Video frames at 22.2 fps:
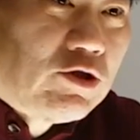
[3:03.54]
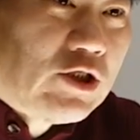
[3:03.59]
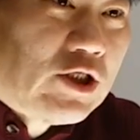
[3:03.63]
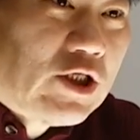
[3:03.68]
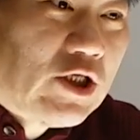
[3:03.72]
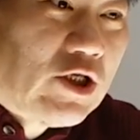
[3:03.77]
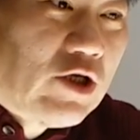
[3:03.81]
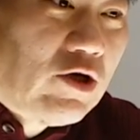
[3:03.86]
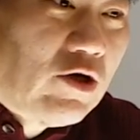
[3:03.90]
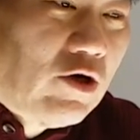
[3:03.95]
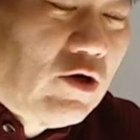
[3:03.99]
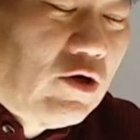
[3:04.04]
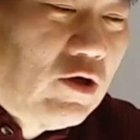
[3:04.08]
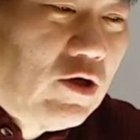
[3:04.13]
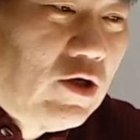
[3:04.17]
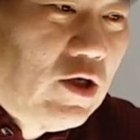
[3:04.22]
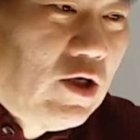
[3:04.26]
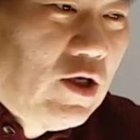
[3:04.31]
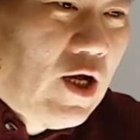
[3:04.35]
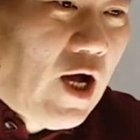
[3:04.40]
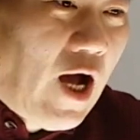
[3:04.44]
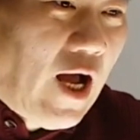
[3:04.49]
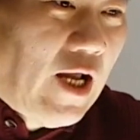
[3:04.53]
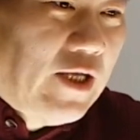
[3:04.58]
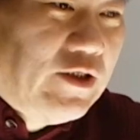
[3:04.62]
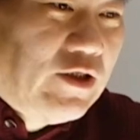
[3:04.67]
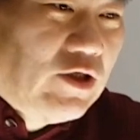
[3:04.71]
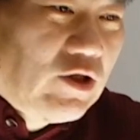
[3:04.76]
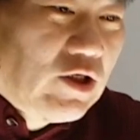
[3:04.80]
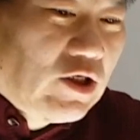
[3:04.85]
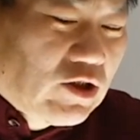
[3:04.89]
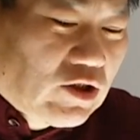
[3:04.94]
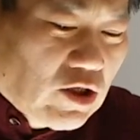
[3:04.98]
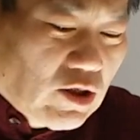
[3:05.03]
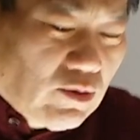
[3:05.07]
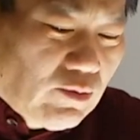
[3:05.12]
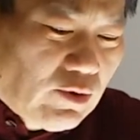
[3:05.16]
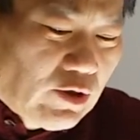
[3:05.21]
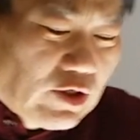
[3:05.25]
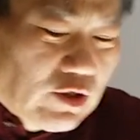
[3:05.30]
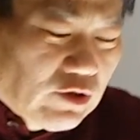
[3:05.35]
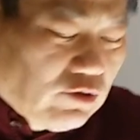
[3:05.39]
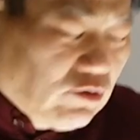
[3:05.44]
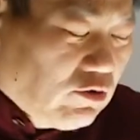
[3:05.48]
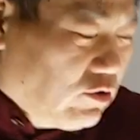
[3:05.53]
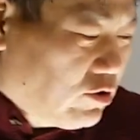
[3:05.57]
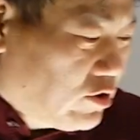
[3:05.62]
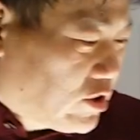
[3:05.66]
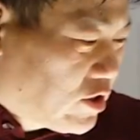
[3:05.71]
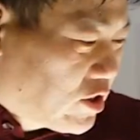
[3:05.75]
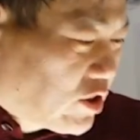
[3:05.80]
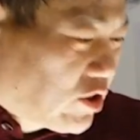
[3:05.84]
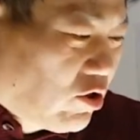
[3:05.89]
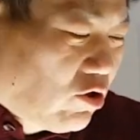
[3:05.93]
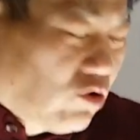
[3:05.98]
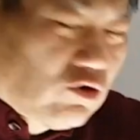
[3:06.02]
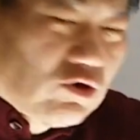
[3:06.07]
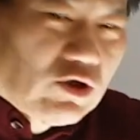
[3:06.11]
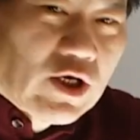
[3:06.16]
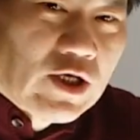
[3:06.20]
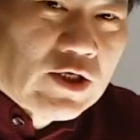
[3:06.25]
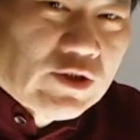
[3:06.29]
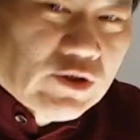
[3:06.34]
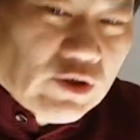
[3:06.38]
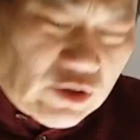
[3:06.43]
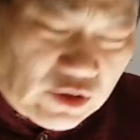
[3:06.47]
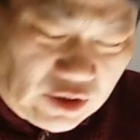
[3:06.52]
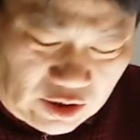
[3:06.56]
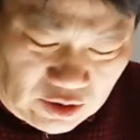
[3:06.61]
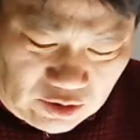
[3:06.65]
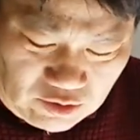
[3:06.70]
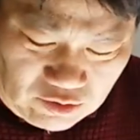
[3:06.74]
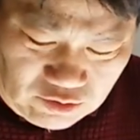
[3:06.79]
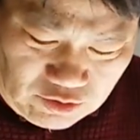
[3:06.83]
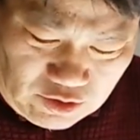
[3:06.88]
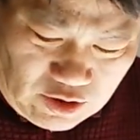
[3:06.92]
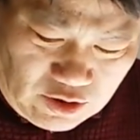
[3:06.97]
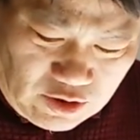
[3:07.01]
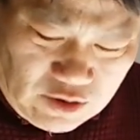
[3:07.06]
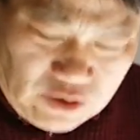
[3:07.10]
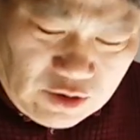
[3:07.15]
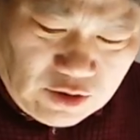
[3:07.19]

직결형 안정기 떼어버리고 직결로 그냥 써야 되는 거고요.